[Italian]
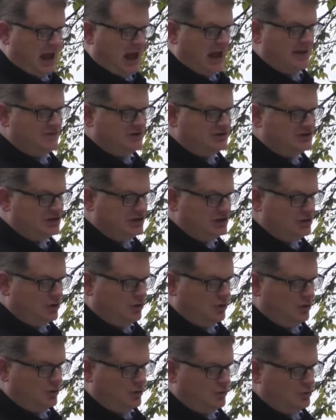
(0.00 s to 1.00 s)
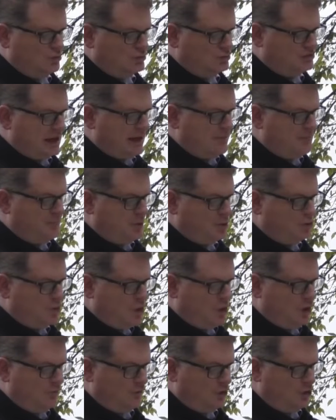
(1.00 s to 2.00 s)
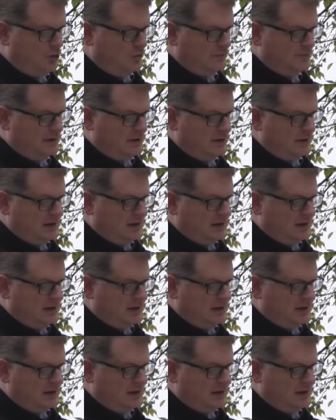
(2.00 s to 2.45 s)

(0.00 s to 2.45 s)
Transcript: è vicino un tempo nuovo